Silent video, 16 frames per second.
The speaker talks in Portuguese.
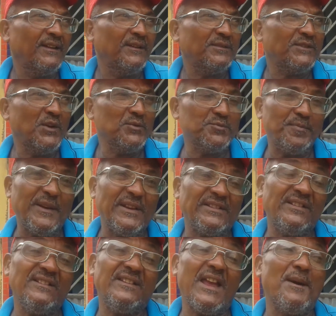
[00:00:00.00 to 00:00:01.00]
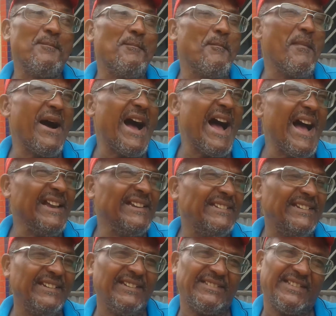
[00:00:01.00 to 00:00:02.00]
Estamos pensando que há mais
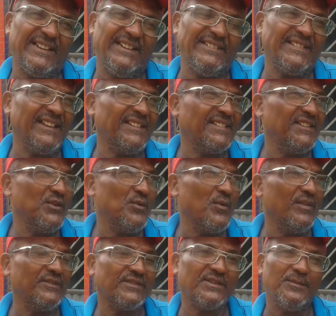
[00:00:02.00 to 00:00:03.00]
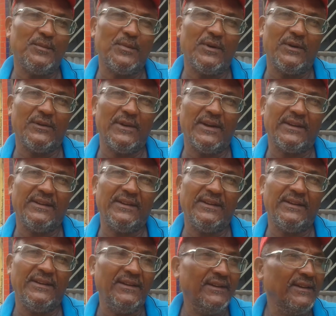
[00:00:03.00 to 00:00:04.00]
de 35 anos que moro
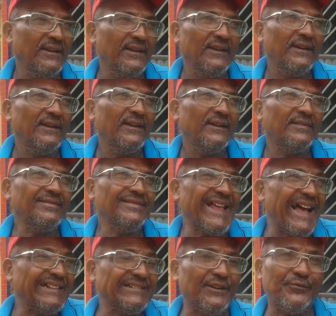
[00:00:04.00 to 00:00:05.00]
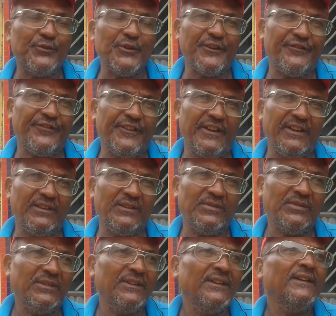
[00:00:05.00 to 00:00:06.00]
aqui, nada foi feito
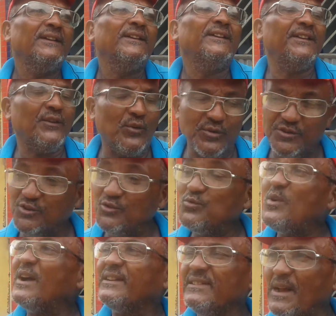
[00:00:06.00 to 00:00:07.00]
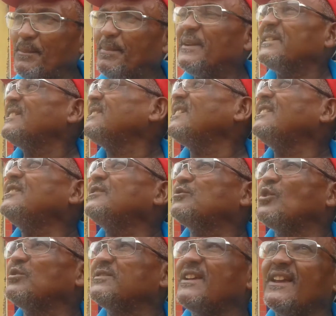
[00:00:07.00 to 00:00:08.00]
e continua aqui na presença de
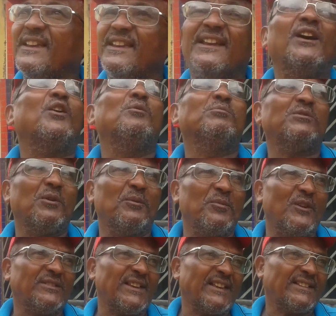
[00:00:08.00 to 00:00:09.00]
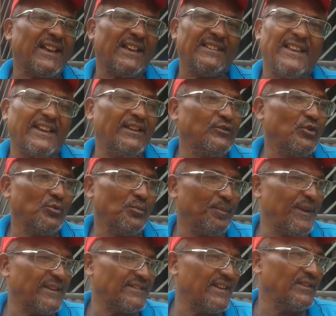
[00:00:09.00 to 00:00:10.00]
todos aqui, ó, como estão nossas casas aqui, todos
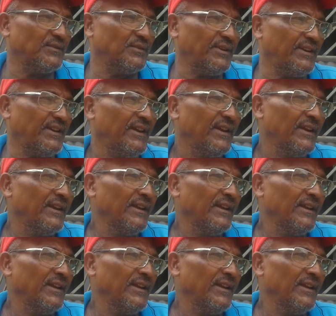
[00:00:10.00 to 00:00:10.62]
precisamos de